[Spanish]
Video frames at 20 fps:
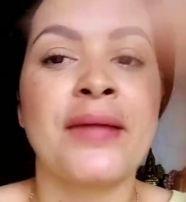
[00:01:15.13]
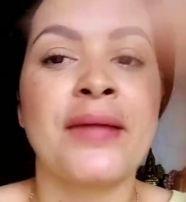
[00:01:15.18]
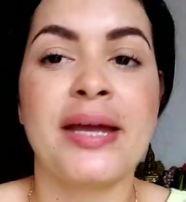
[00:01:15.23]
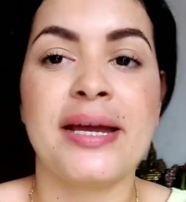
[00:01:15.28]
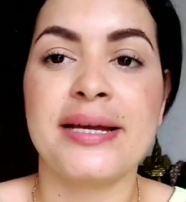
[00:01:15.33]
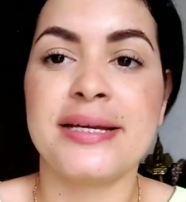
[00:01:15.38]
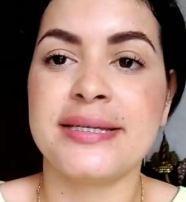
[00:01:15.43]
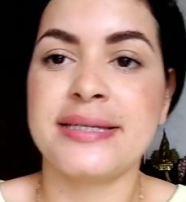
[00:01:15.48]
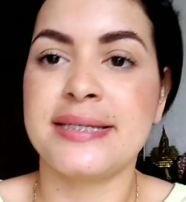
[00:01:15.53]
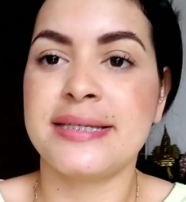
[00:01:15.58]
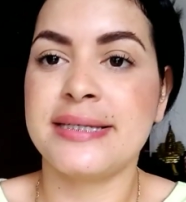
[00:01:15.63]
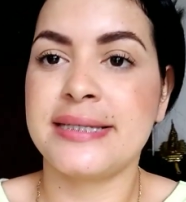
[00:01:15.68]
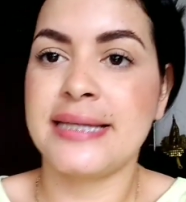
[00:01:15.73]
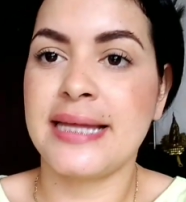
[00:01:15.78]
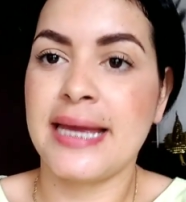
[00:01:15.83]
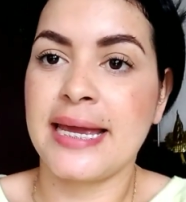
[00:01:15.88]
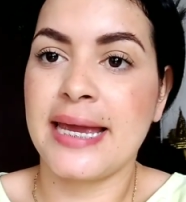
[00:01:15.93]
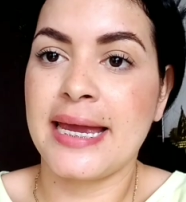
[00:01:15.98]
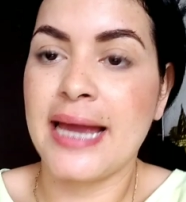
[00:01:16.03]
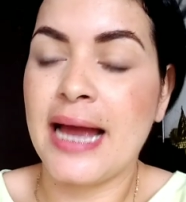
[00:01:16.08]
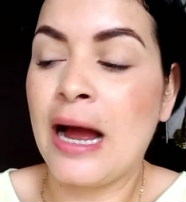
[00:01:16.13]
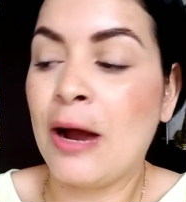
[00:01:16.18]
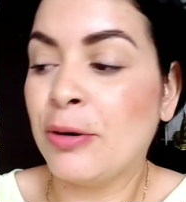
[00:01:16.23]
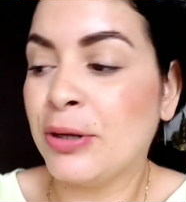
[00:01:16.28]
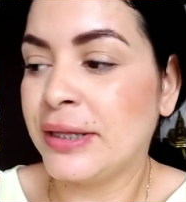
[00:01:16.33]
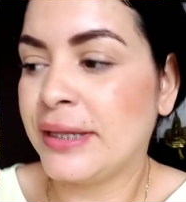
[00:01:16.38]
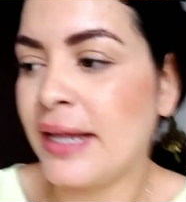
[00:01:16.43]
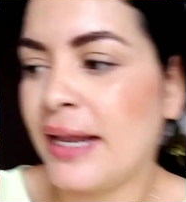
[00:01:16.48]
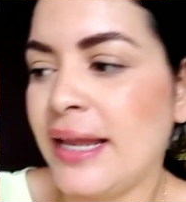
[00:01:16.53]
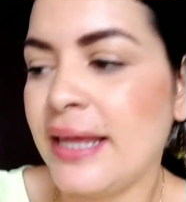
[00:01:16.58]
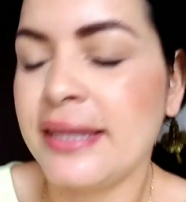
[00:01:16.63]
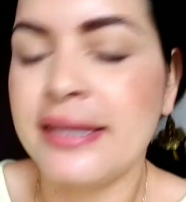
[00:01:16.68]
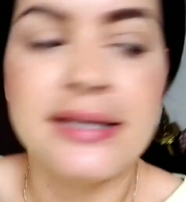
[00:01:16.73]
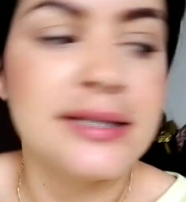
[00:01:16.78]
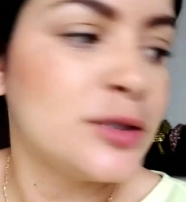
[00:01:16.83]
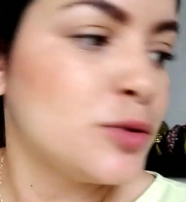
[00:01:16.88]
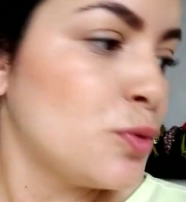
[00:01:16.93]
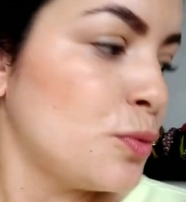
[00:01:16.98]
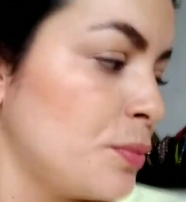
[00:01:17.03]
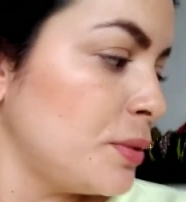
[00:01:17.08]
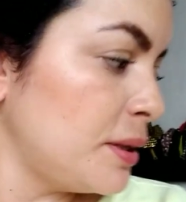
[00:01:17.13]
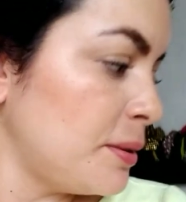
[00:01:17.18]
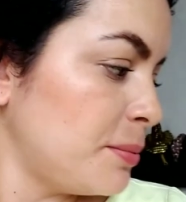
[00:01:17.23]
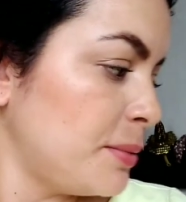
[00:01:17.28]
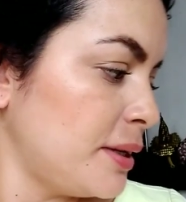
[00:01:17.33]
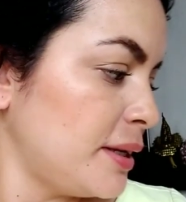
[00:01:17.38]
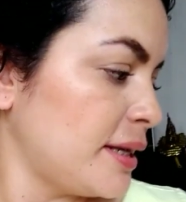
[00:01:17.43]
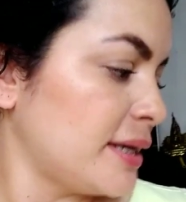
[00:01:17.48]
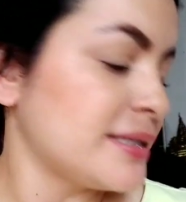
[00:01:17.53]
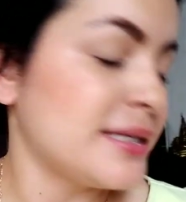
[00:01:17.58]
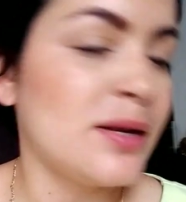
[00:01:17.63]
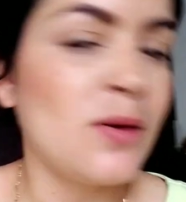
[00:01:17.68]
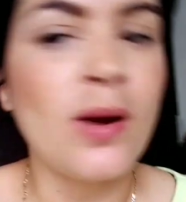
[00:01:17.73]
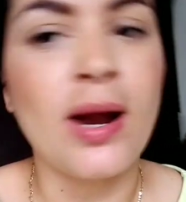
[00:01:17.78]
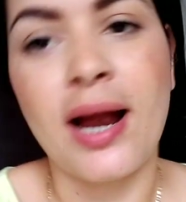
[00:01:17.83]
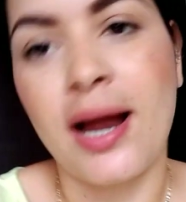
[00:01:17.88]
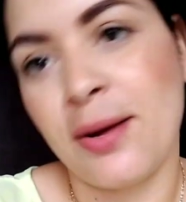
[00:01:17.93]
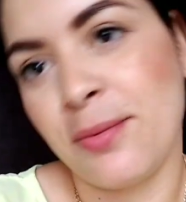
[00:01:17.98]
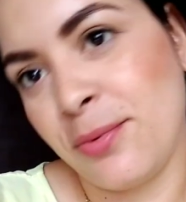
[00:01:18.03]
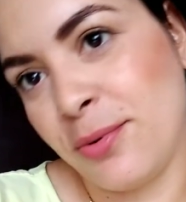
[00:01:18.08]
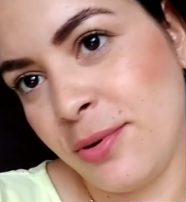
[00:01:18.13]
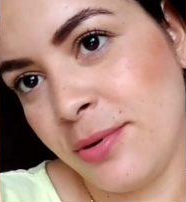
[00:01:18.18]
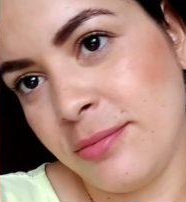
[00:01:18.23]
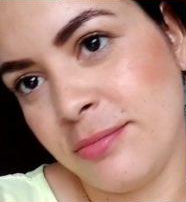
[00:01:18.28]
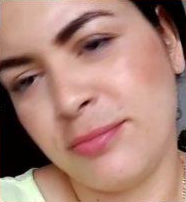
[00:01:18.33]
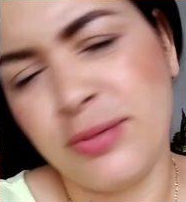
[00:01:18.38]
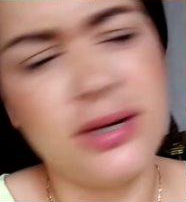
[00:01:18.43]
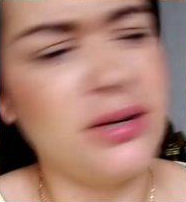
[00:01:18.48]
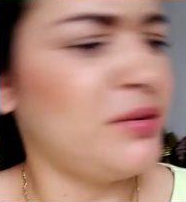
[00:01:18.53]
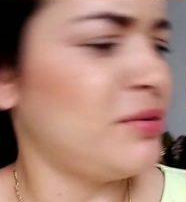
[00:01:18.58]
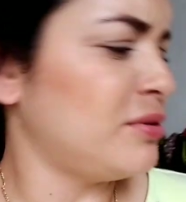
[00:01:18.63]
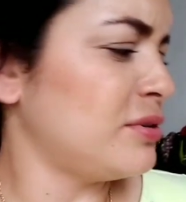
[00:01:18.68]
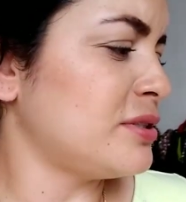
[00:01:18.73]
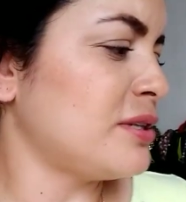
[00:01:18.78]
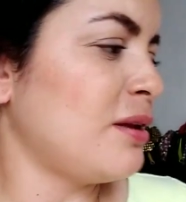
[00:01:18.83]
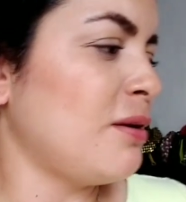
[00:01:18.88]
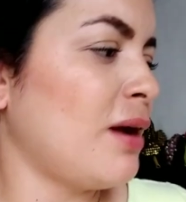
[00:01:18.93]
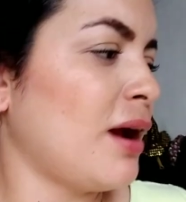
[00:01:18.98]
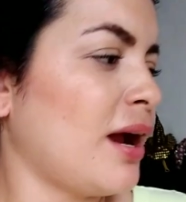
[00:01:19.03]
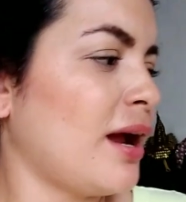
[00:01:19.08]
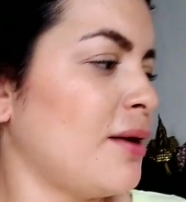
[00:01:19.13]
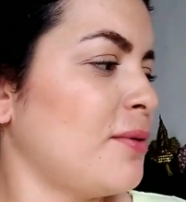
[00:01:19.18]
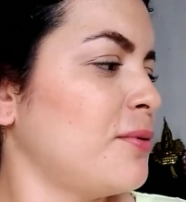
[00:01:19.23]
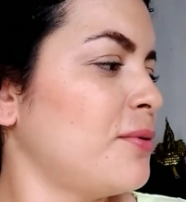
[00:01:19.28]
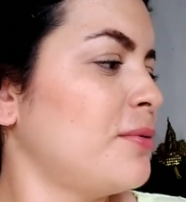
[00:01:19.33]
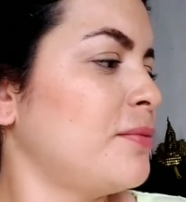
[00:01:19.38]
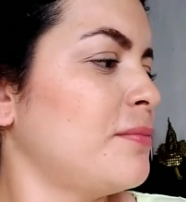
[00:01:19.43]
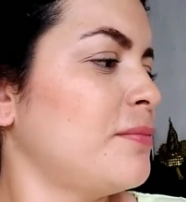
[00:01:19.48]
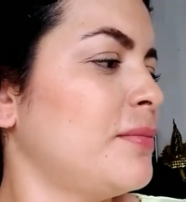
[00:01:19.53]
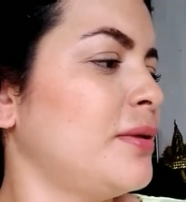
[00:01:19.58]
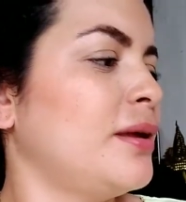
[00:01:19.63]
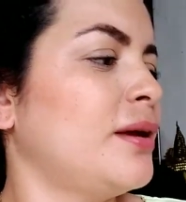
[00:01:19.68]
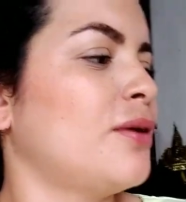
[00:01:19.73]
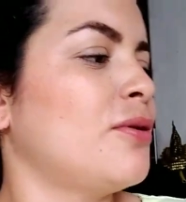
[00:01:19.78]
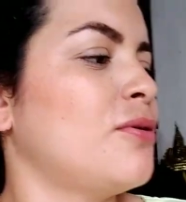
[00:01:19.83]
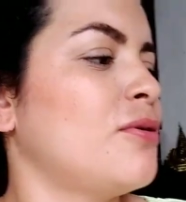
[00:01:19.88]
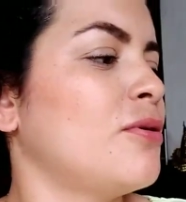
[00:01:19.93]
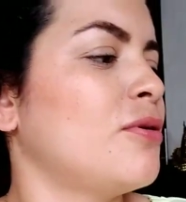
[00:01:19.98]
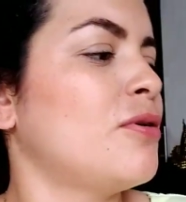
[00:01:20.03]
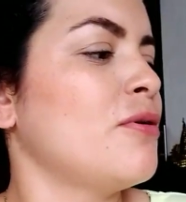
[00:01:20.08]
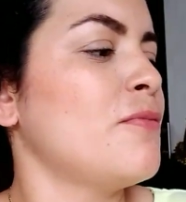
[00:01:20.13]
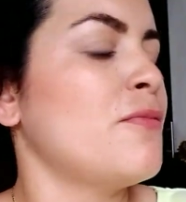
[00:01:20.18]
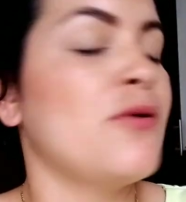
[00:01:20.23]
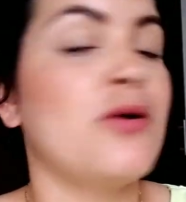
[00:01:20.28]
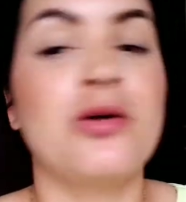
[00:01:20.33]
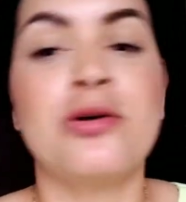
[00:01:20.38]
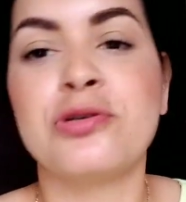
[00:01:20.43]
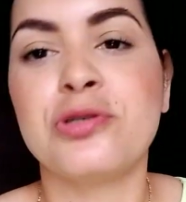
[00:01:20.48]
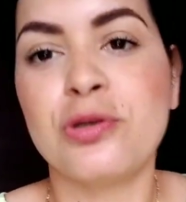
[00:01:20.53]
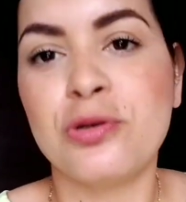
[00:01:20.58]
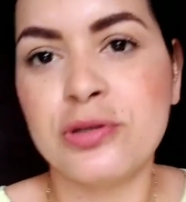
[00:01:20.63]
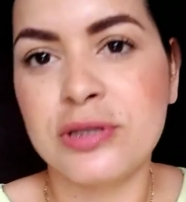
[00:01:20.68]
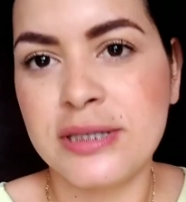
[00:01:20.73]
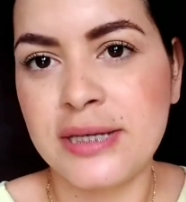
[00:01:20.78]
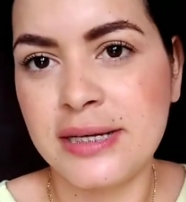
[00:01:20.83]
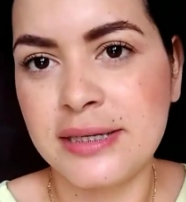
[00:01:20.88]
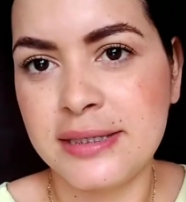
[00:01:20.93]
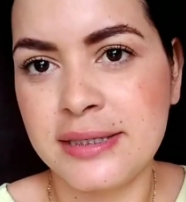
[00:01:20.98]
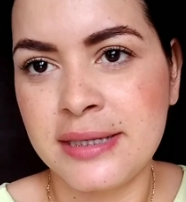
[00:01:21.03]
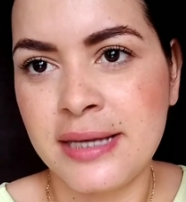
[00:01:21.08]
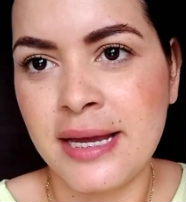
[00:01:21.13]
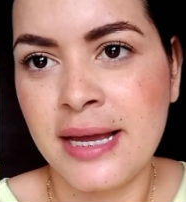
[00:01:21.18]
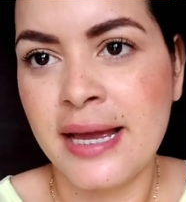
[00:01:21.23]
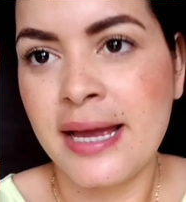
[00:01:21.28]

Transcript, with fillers: Este, ahorita le di su bibi, ya se lo acabó. Bueno, no se lo acabó, me dejó como dos onzas.